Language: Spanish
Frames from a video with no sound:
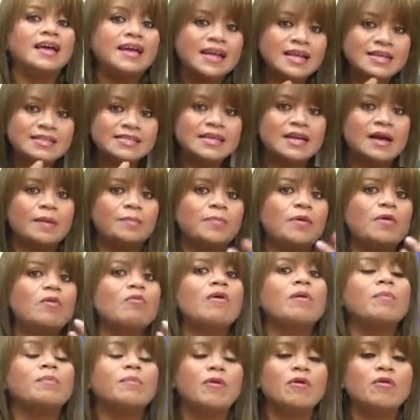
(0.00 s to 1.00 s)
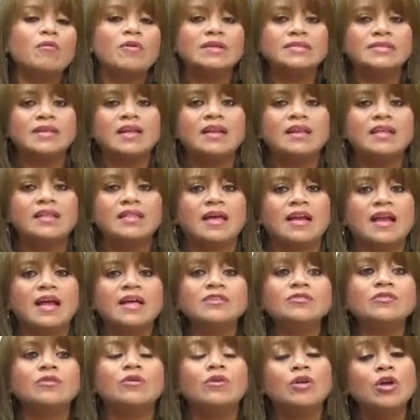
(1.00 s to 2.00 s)
crezca poco a poco ese
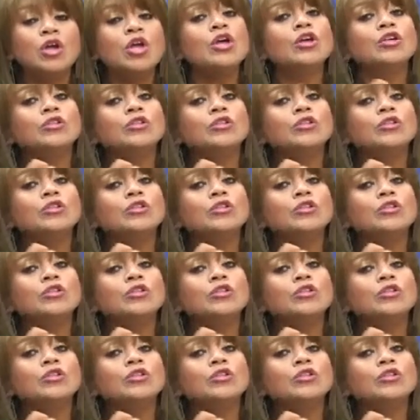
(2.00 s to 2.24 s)
liderazgo,